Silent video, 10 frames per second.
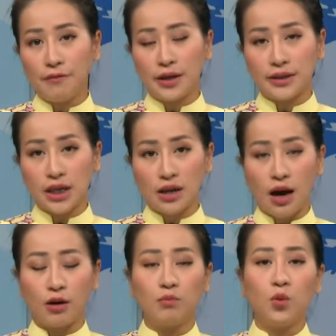phận Sài
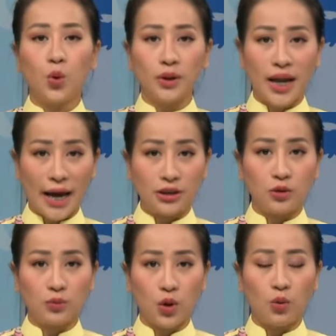Gòn muốn đại
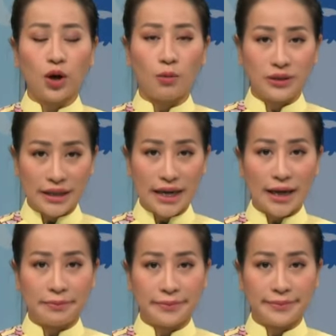trùng tu công trình này.